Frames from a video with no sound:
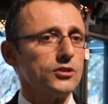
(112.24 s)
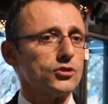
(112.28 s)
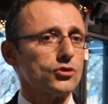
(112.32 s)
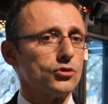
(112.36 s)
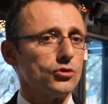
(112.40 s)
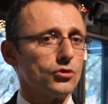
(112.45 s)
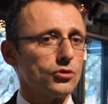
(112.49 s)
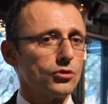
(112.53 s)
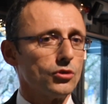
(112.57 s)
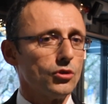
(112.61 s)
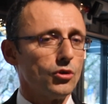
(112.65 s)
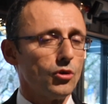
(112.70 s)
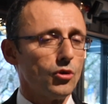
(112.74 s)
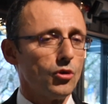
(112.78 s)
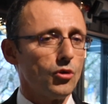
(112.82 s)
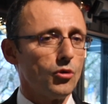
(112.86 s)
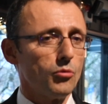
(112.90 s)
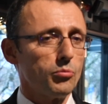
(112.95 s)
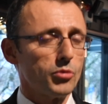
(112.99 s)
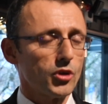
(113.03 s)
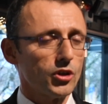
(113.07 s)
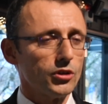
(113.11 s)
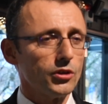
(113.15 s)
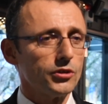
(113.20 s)

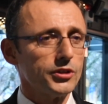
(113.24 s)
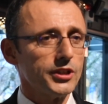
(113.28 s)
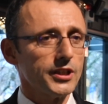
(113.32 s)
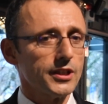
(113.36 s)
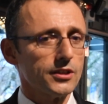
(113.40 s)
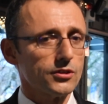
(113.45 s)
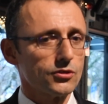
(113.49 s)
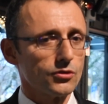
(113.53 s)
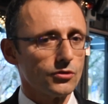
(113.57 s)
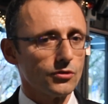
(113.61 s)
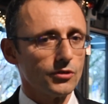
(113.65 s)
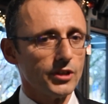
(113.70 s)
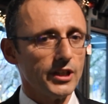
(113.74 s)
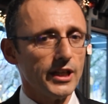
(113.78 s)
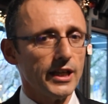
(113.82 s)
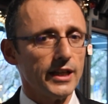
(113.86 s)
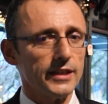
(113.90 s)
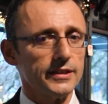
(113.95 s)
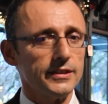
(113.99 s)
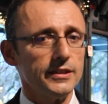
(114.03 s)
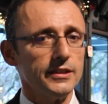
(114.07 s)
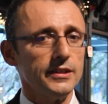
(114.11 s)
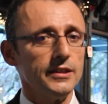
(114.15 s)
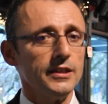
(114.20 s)
sono prodotti che sono
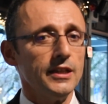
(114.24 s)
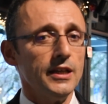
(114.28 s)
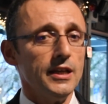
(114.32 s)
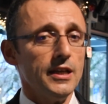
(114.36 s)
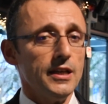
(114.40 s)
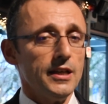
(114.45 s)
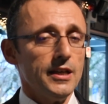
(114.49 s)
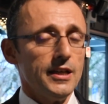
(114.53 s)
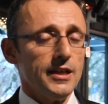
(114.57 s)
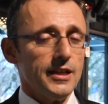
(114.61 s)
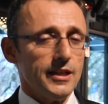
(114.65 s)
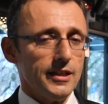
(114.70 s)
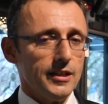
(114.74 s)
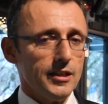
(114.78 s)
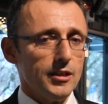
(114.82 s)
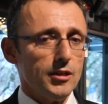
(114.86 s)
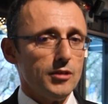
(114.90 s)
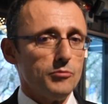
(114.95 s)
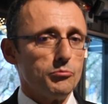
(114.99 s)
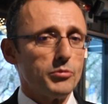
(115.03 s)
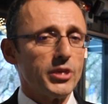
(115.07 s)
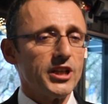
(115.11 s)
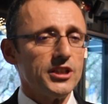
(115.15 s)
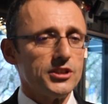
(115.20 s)
nati
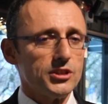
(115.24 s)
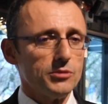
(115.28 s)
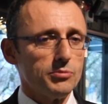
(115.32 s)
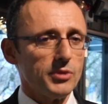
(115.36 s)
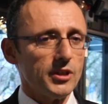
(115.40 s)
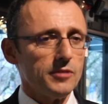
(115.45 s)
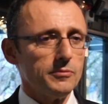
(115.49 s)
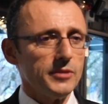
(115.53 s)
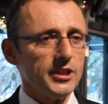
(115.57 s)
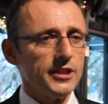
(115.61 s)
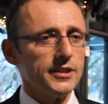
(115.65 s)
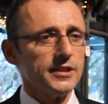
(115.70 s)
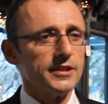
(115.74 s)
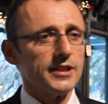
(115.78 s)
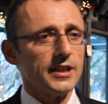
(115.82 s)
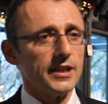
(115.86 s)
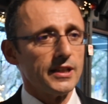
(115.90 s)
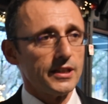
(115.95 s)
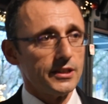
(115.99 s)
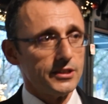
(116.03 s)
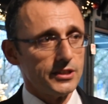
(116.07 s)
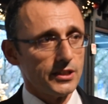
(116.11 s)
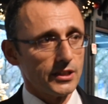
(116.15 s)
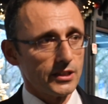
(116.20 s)
eh, principalmente
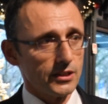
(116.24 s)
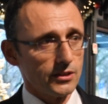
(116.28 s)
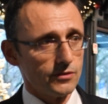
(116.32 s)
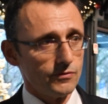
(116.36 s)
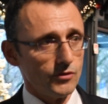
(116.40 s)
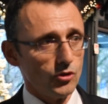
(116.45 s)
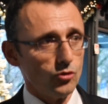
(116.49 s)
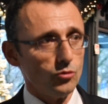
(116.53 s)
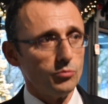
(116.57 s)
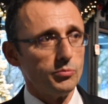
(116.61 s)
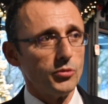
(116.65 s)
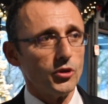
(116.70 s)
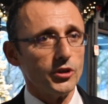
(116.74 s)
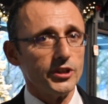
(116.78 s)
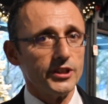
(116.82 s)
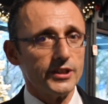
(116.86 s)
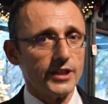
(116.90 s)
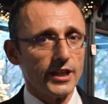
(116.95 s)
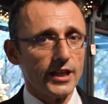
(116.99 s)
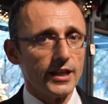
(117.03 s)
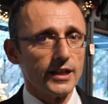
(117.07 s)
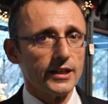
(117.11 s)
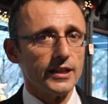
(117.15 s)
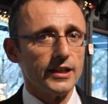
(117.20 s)
dalla ricerca e sviluppo
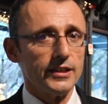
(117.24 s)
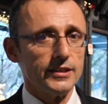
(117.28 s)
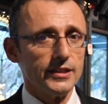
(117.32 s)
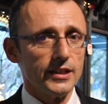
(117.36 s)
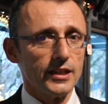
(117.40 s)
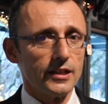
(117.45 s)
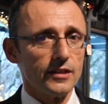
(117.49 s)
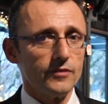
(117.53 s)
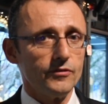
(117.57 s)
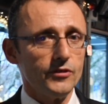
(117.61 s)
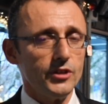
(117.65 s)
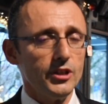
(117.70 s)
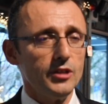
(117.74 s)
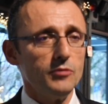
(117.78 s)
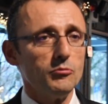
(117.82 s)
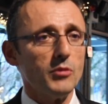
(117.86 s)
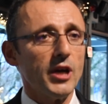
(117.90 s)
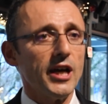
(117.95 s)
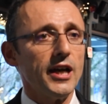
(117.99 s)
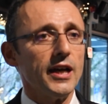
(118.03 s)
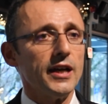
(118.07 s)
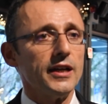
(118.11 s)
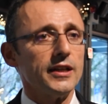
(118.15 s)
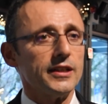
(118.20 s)
interna di RV
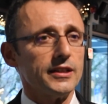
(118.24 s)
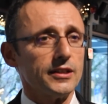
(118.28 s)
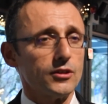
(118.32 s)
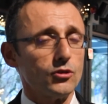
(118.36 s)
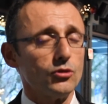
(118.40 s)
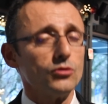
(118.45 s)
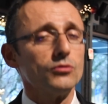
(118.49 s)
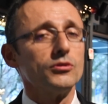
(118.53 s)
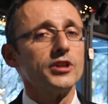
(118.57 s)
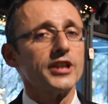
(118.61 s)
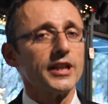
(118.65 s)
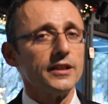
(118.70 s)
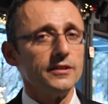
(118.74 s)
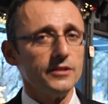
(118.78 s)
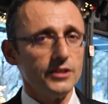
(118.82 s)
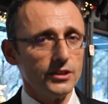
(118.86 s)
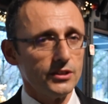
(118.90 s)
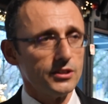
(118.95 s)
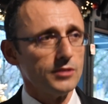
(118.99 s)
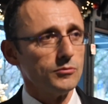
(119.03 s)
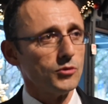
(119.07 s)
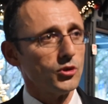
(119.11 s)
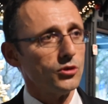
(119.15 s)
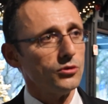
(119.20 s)
ma eh, con un
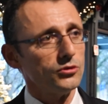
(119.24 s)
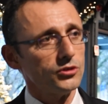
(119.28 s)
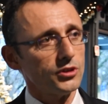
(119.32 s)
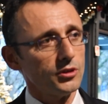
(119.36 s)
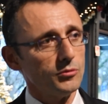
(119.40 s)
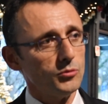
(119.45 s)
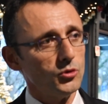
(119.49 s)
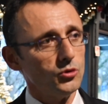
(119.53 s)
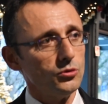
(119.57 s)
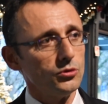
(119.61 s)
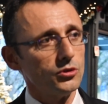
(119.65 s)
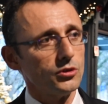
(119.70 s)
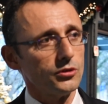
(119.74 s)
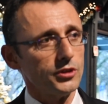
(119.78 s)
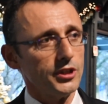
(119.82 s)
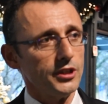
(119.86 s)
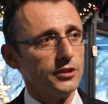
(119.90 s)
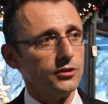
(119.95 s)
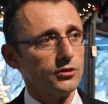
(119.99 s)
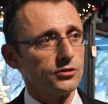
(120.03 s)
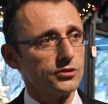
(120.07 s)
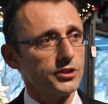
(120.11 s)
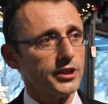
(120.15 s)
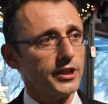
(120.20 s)
grandissimo contributo
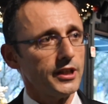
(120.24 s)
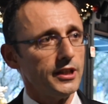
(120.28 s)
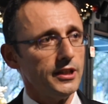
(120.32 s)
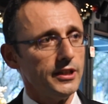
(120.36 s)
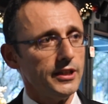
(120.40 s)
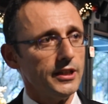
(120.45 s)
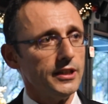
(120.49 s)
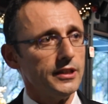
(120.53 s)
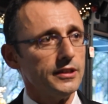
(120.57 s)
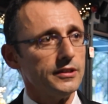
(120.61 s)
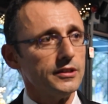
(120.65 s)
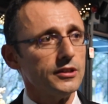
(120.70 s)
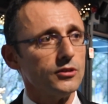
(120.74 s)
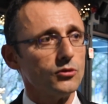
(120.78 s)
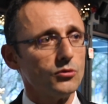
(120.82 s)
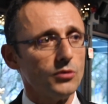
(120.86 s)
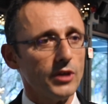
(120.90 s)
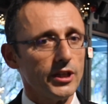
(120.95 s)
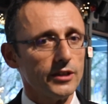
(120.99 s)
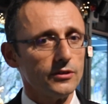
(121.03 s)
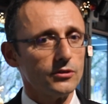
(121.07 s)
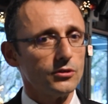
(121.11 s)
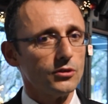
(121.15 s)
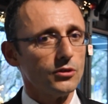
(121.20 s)
dei nostri clienti in
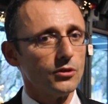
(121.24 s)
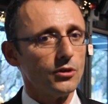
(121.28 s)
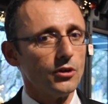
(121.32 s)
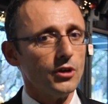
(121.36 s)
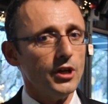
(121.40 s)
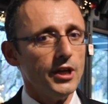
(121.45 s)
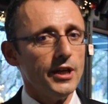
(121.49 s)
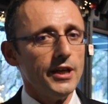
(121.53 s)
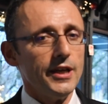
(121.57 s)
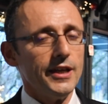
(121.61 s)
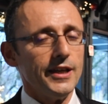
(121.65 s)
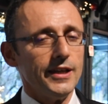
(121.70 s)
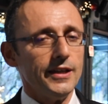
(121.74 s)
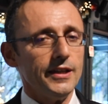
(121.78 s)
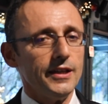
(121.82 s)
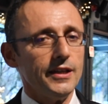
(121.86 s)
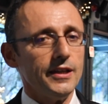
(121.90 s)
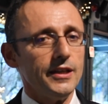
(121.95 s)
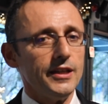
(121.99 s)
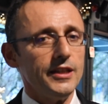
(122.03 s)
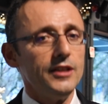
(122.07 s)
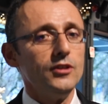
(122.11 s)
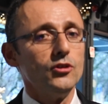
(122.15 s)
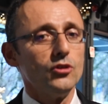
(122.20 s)
quanto
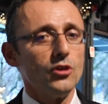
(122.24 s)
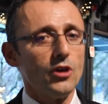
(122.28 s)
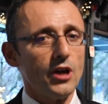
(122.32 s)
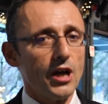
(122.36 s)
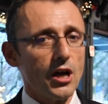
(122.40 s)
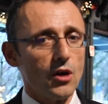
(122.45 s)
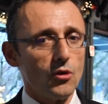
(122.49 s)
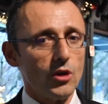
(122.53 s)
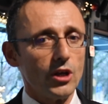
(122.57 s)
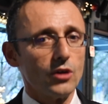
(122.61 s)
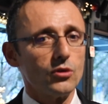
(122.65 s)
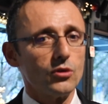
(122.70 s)
eh, il know-how, la